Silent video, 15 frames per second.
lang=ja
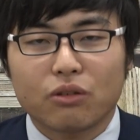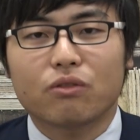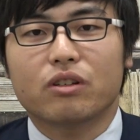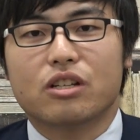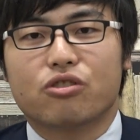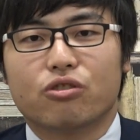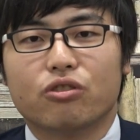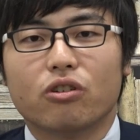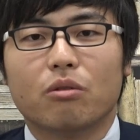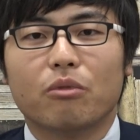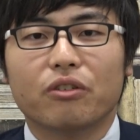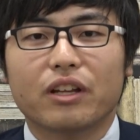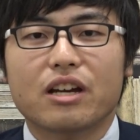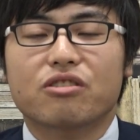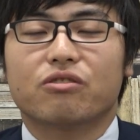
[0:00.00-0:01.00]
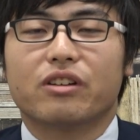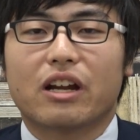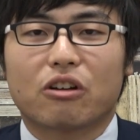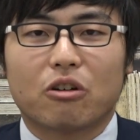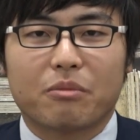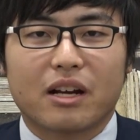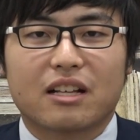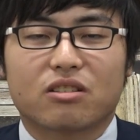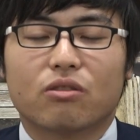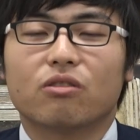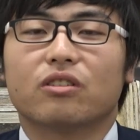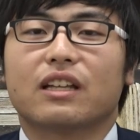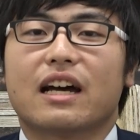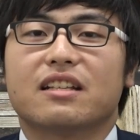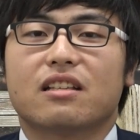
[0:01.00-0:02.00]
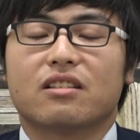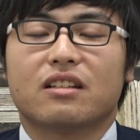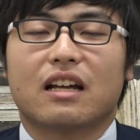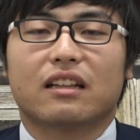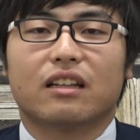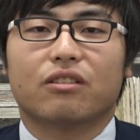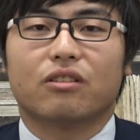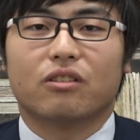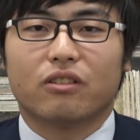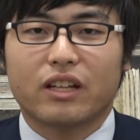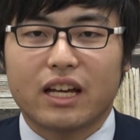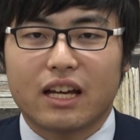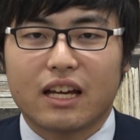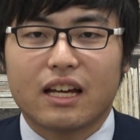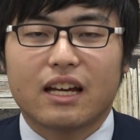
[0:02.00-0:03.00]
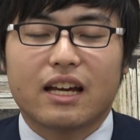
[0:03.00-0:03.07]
特に重要問題集のやり込みがすごく大切になってくるので、